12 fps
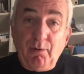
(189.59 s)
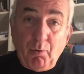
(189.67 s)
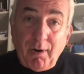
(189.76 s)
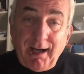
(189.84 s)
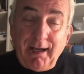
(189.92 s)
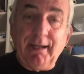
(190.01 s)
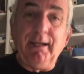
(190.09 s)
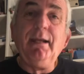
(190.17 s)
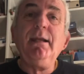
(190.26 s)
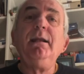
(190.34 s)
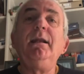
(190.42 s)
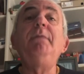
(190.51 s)
quali
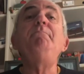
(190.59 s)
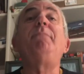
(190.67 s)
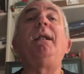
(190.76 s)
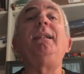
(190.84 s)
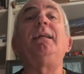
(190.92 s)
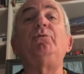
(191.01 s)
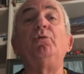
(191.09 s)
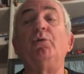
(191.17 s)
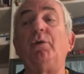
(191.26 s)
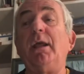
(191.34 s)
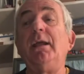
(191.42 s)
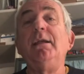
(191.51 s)

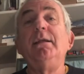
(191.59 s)
l'imballatore